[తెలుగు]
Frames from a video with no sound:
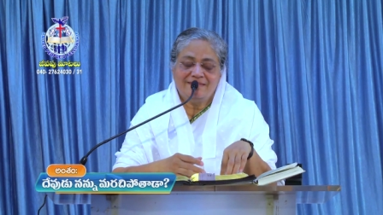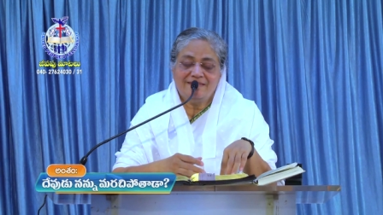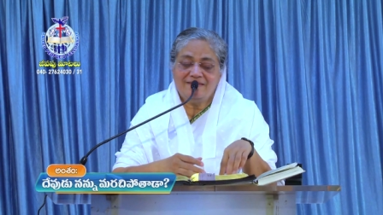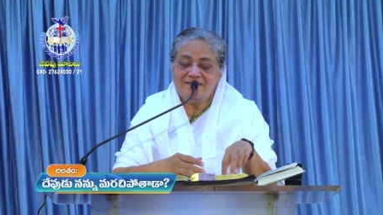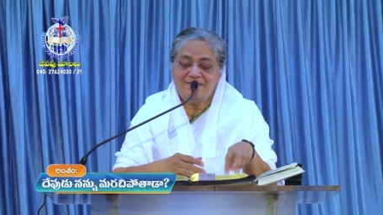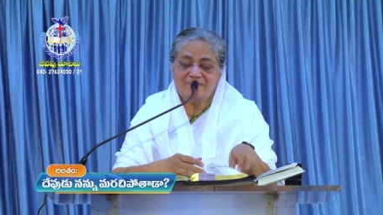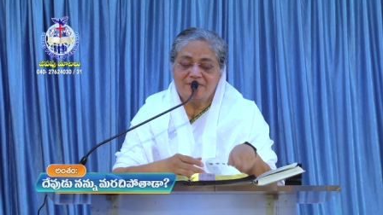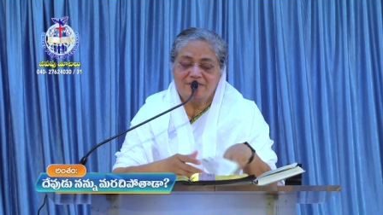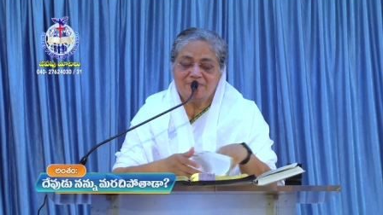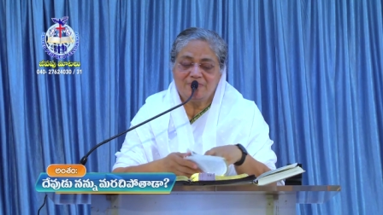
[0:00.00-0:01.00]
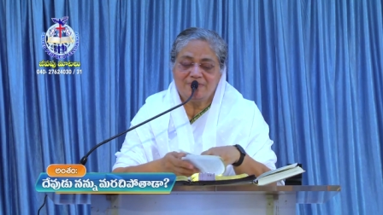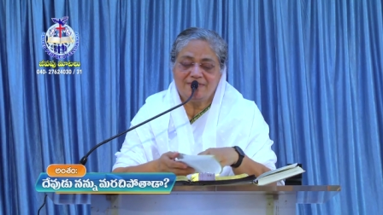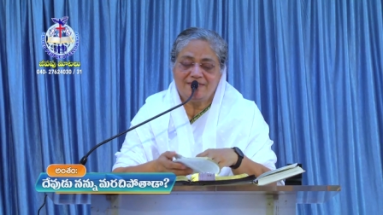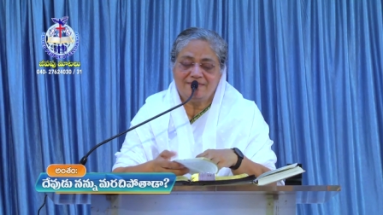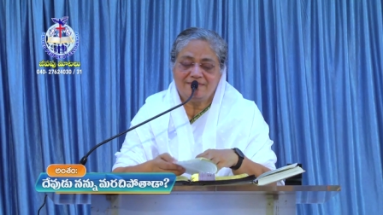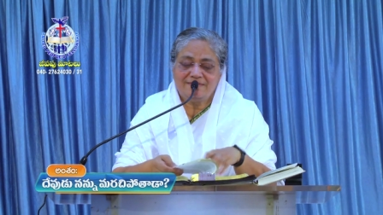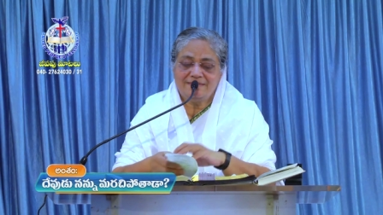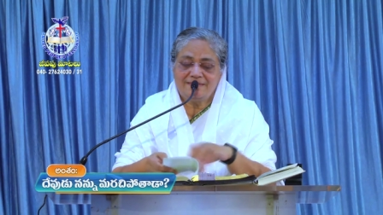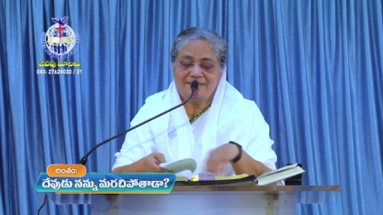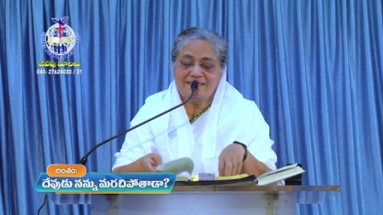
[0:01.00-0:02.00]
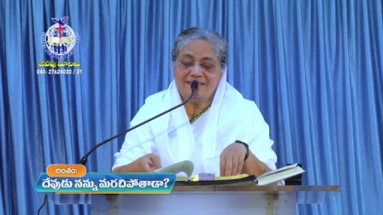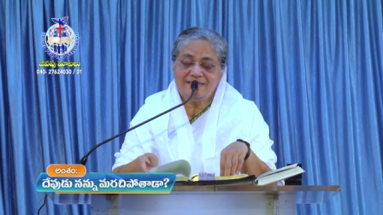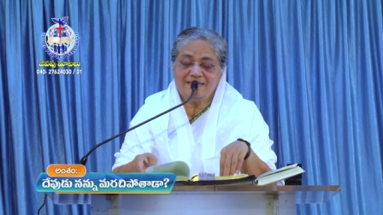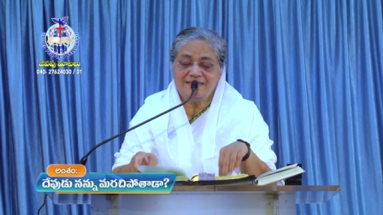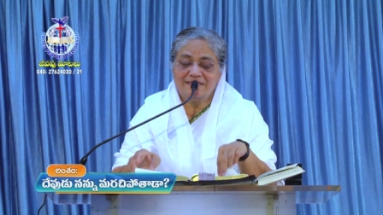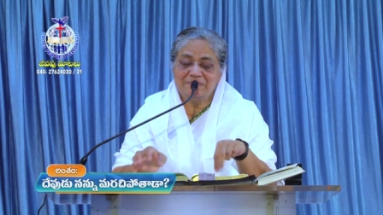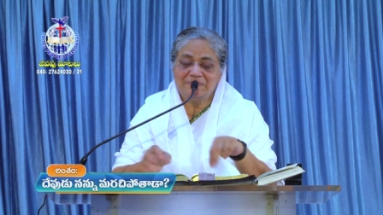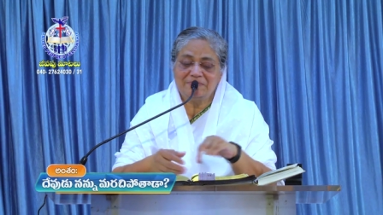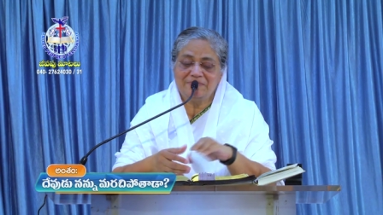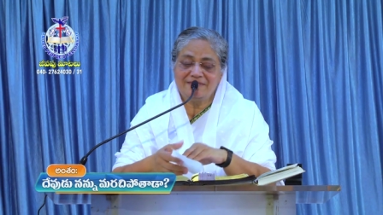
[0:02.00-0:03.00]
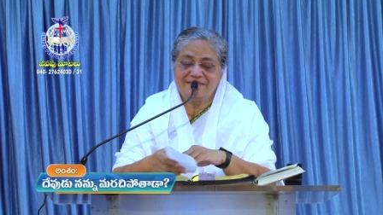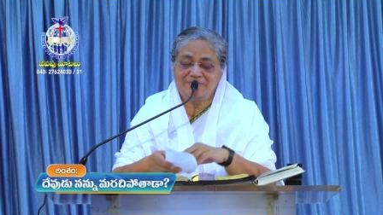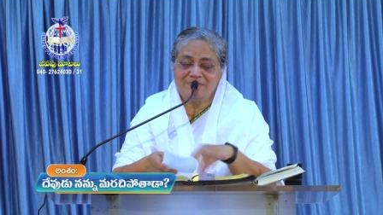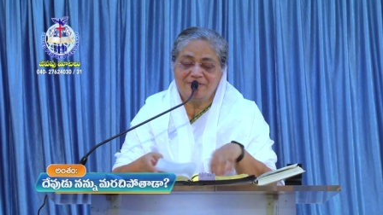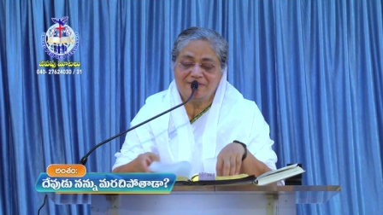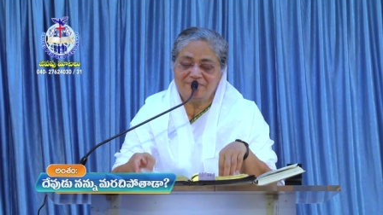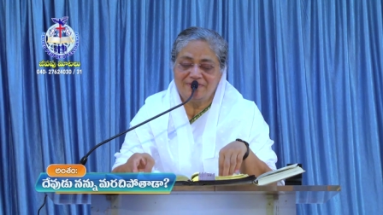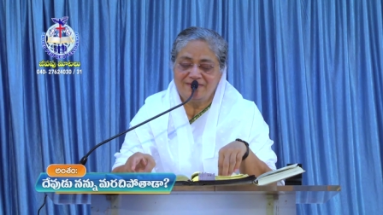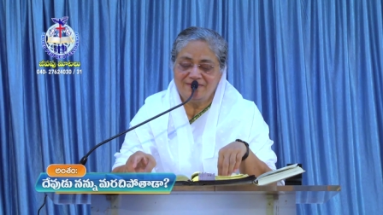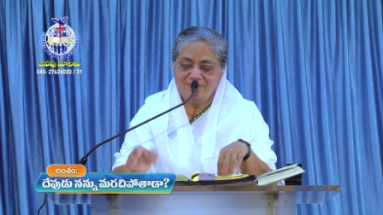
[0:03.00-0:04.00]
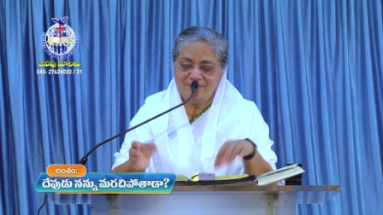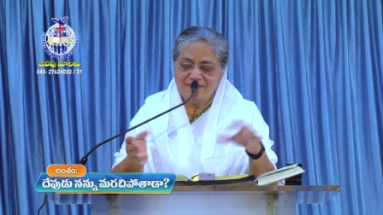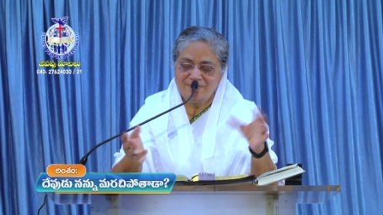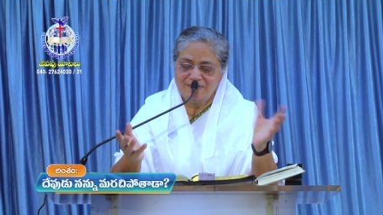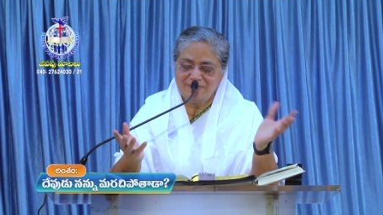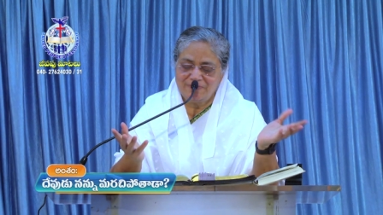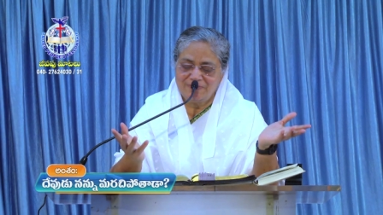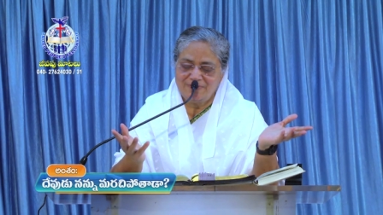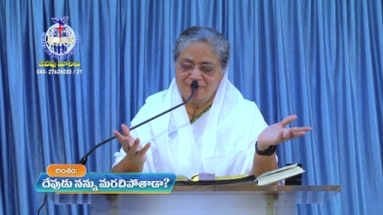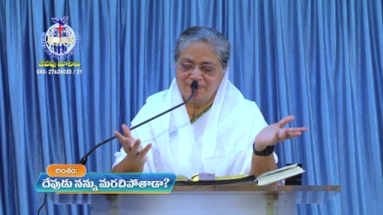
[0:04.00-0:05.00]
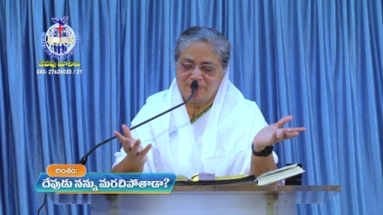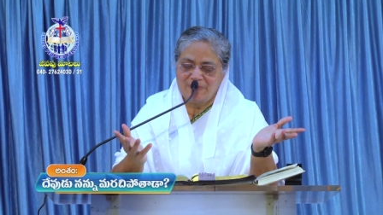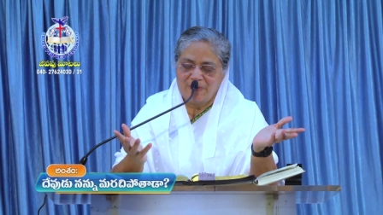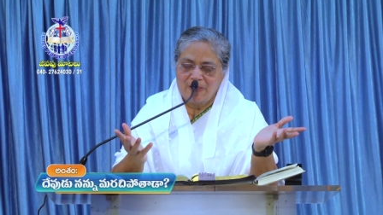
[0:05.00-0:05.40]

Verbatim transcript: నేను నిన్ను మర్చిపోజాలను స్త్రీ తన కడుపున బిడ్ పుట్టిన బిడ్డను కూడా మర్చిపోతుందేమో